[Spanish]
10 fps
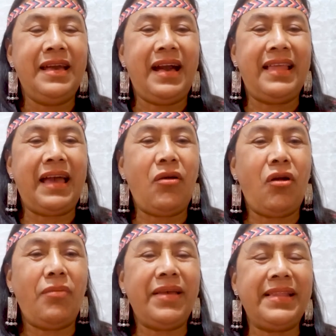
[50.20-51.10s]
A la
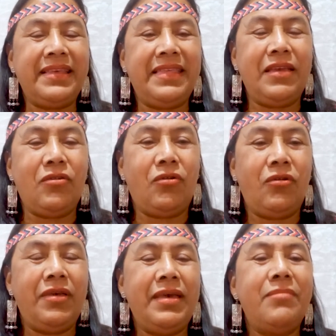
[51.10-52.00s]
joven le dijo,
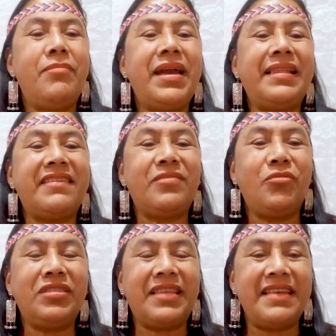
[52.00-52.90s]
ve a las
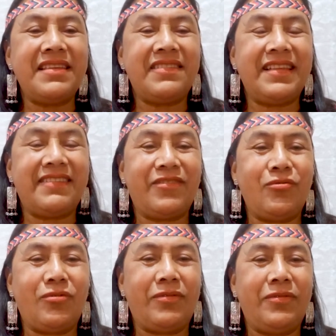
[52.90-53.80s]
montañas del
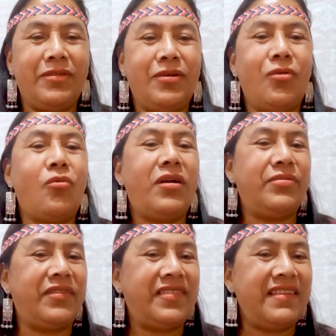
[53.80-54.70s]
sur.
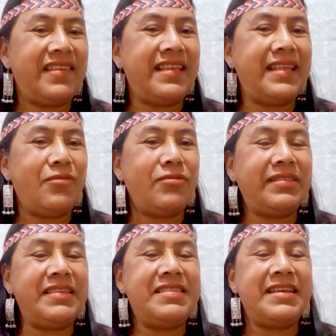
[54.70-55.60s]
Cuando estés en la
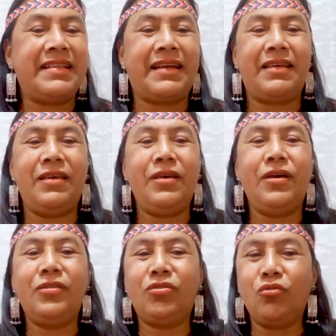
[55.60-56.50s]
cordillera,
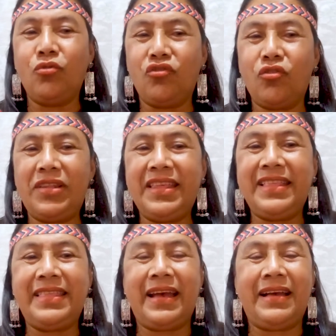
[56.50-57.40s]
tú
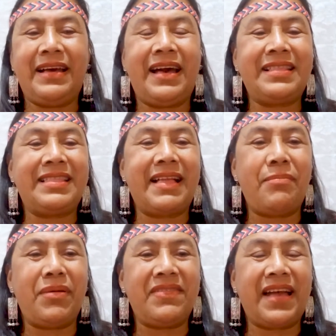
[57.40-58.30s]
solita
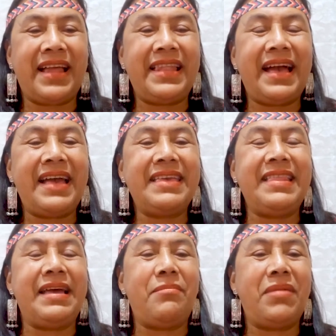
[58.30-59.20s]
atrapas al
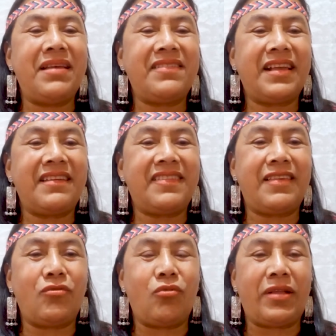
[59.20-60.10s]
águila más
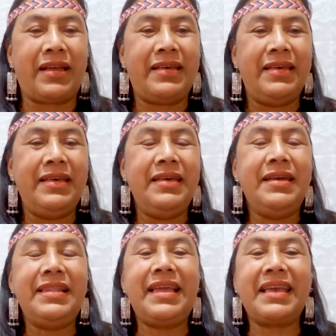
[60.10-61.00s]
cazadora,
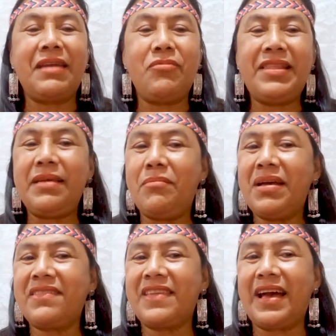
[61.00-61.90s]
la que vuele
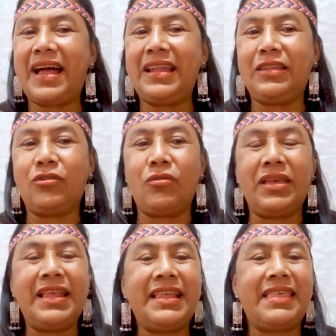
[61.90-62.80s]
más alto
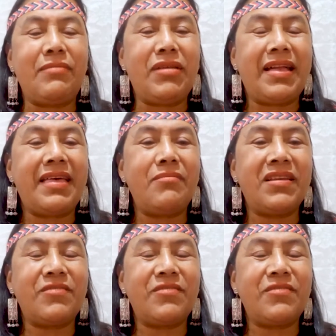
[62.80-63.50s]
y la de mirada más